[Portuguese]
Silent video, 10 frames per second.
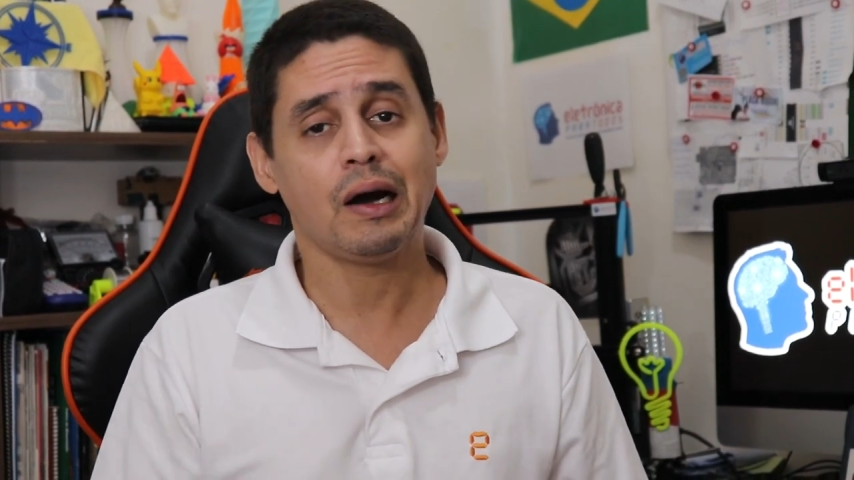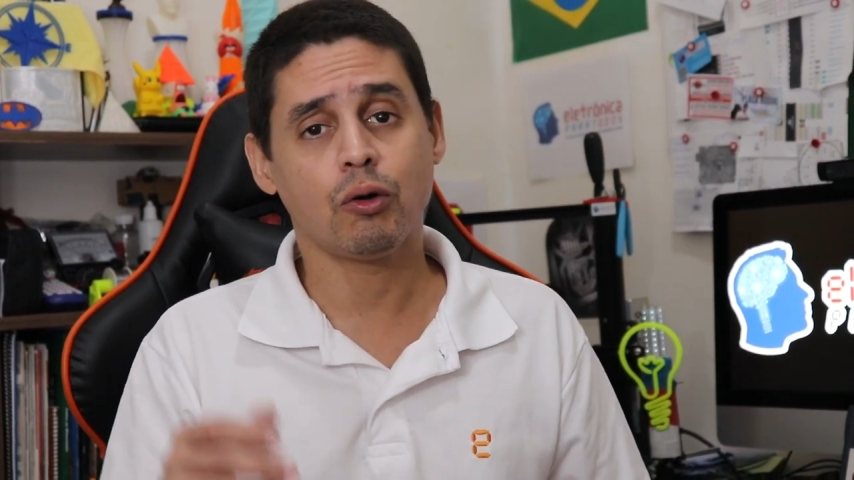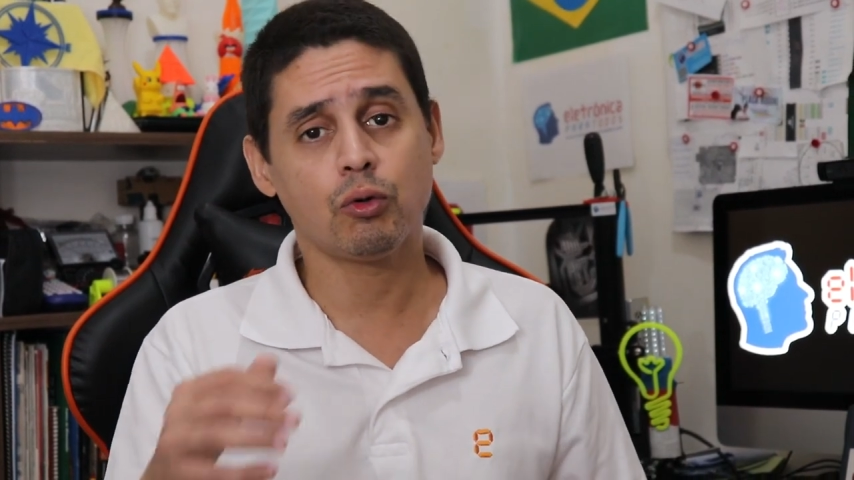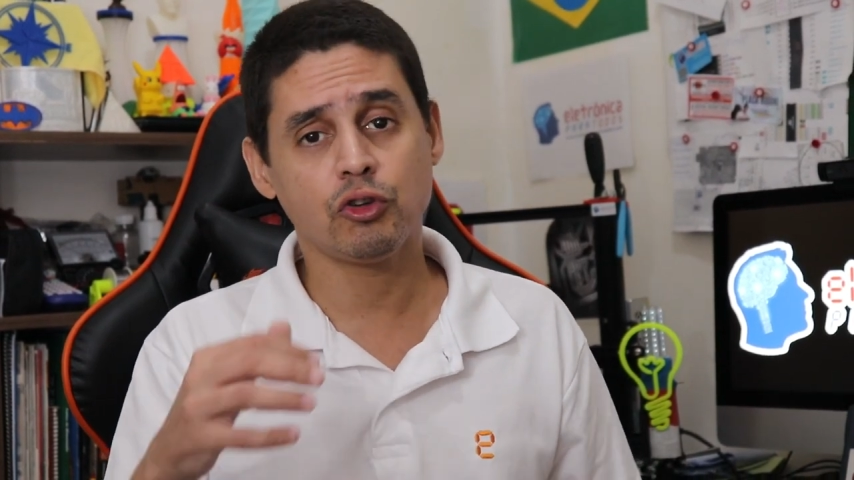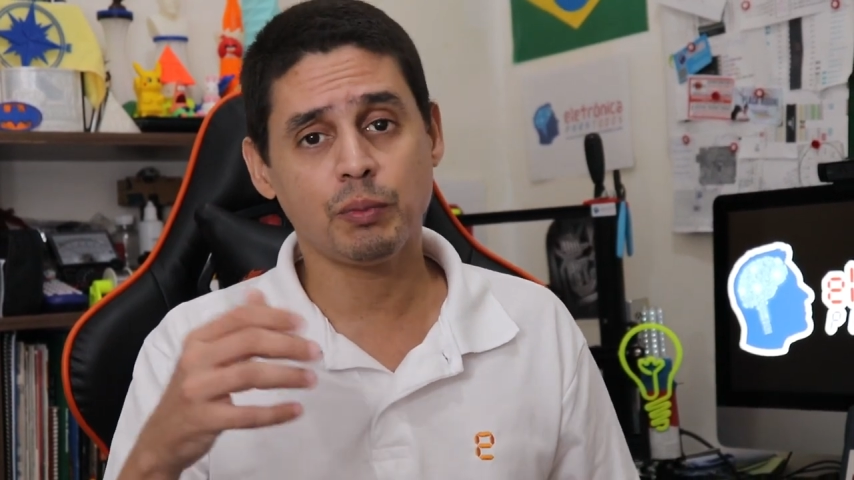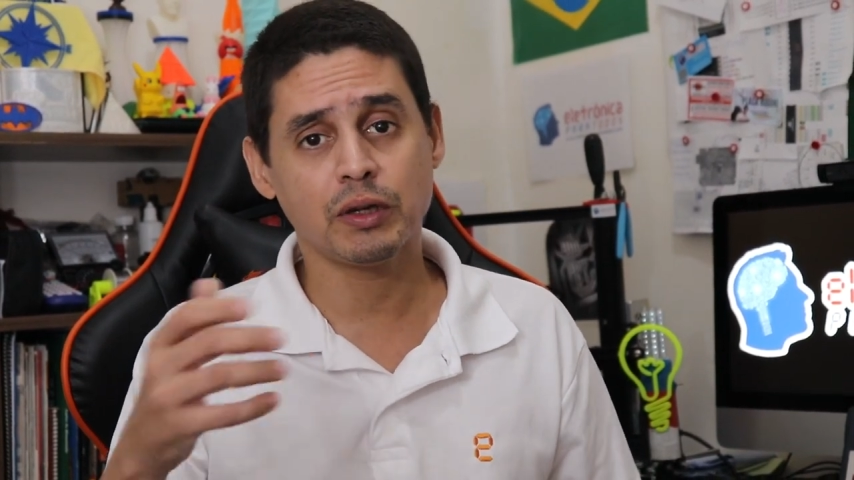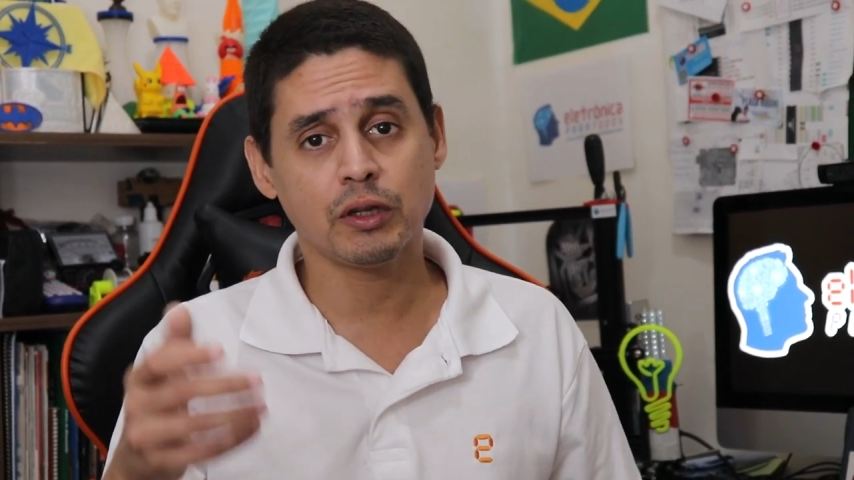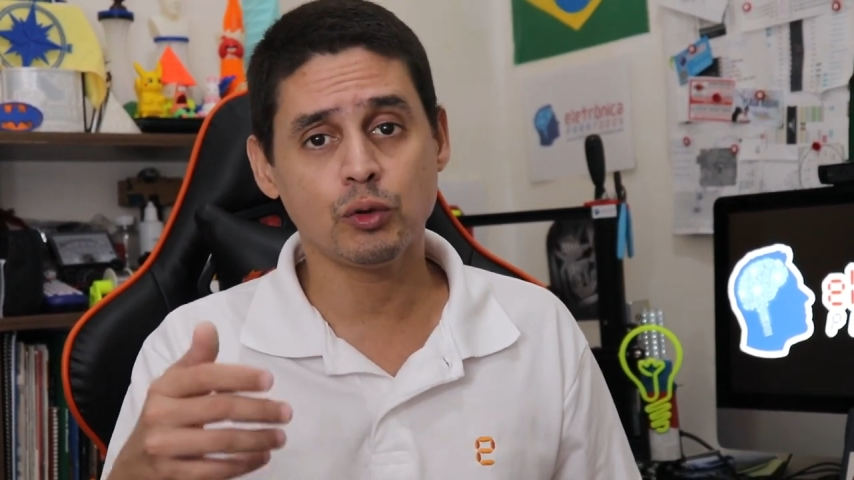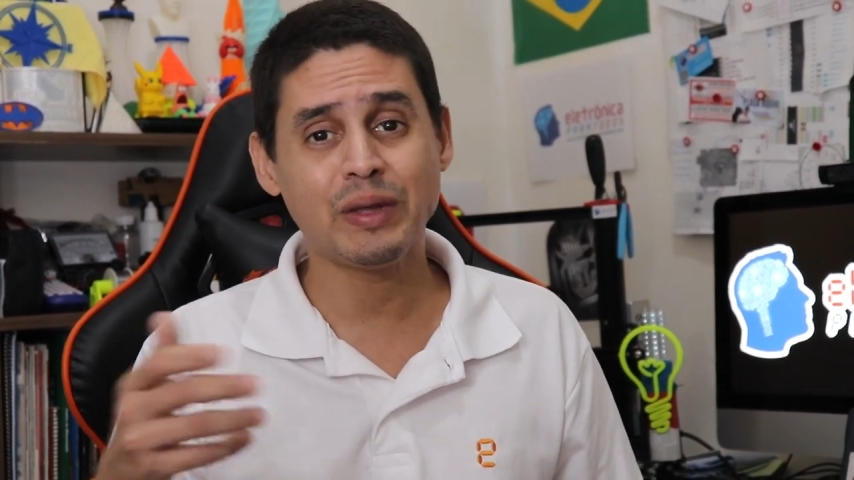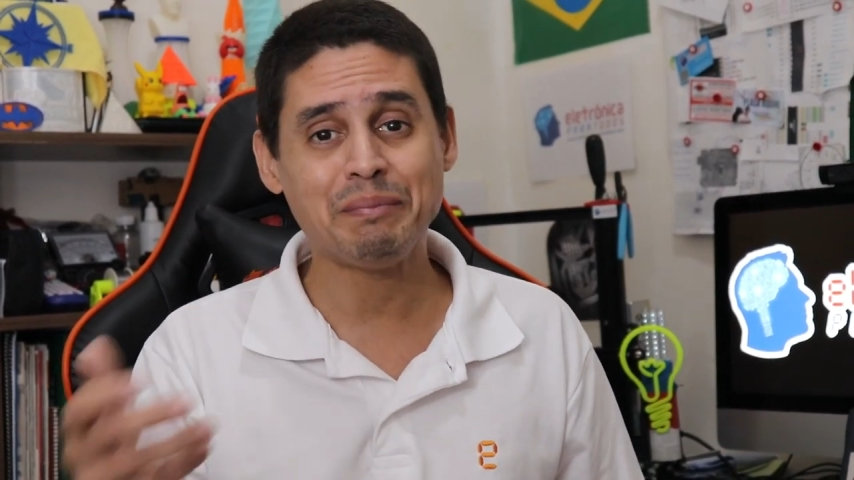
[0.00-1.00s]
alguns
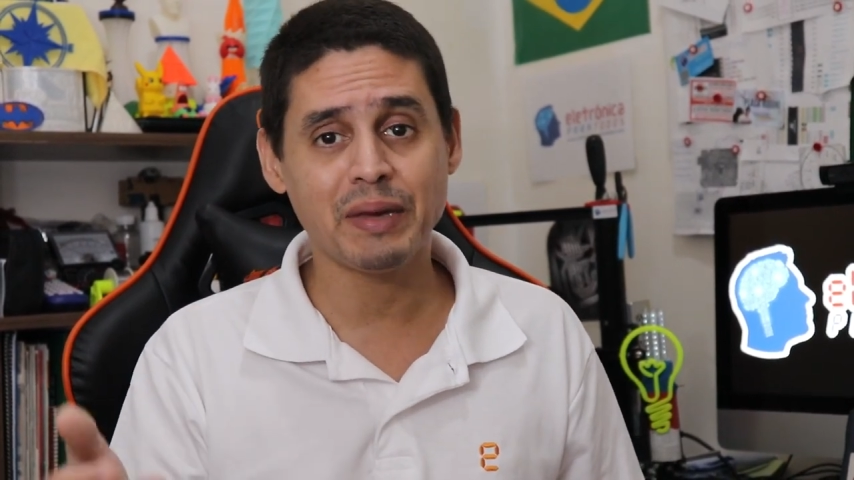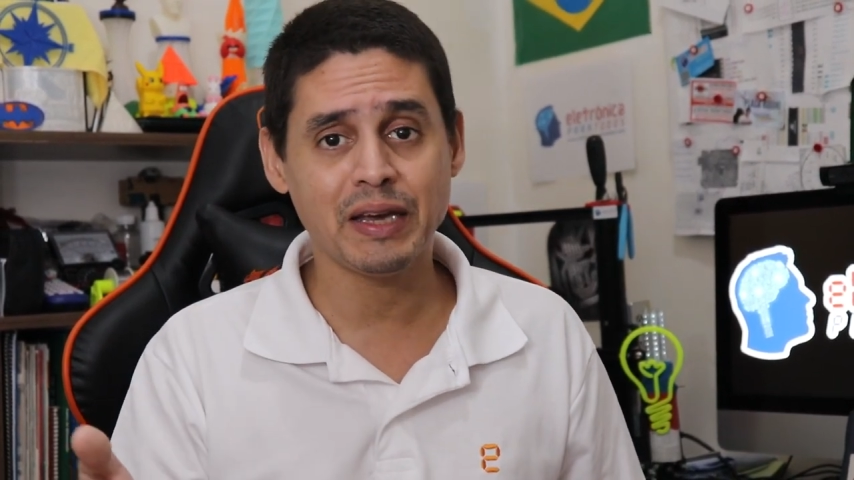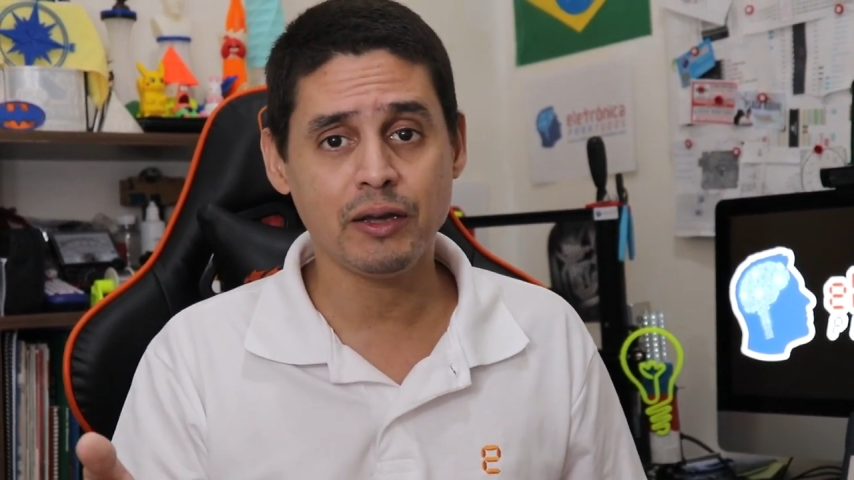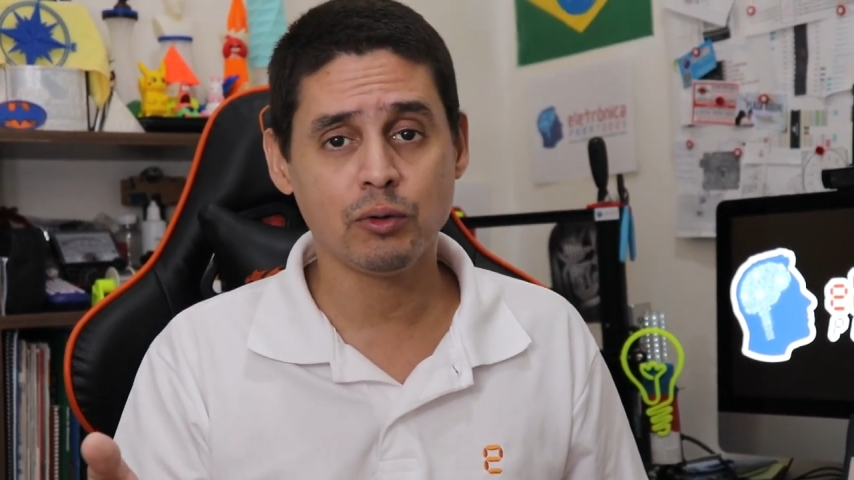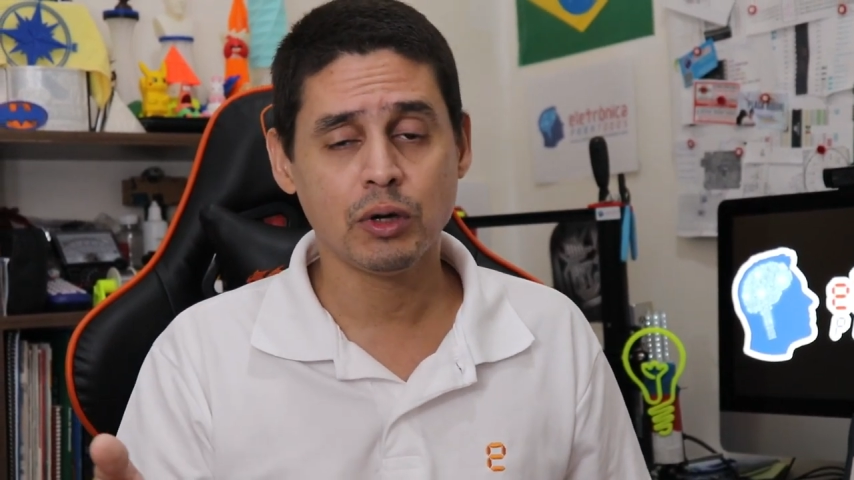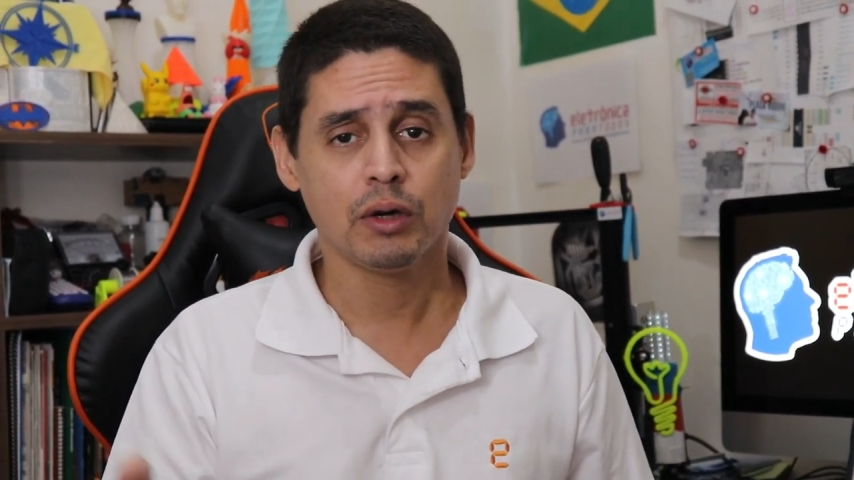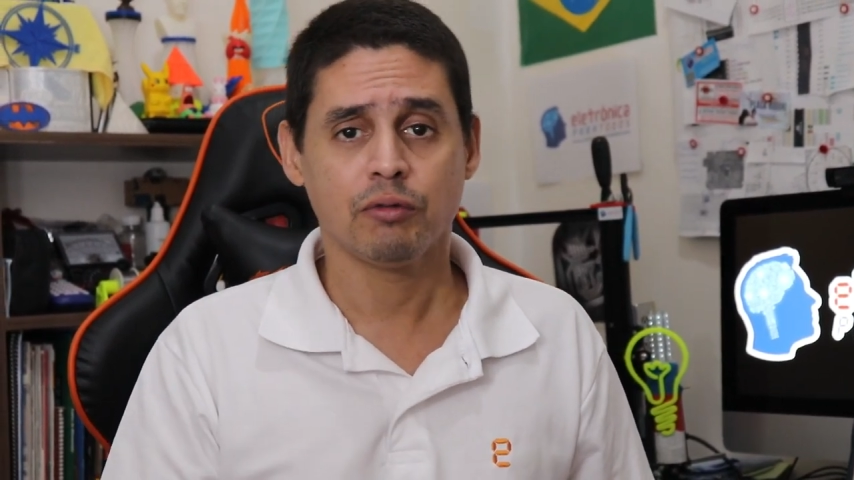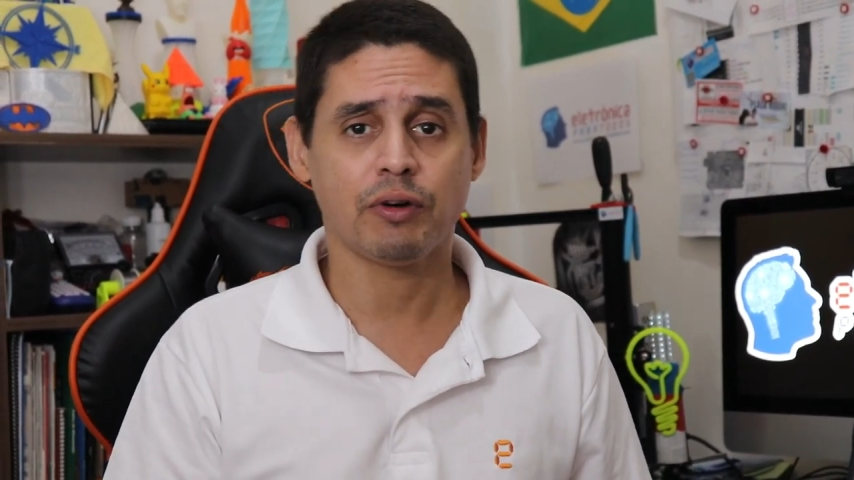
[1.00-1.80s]
mandando e-mail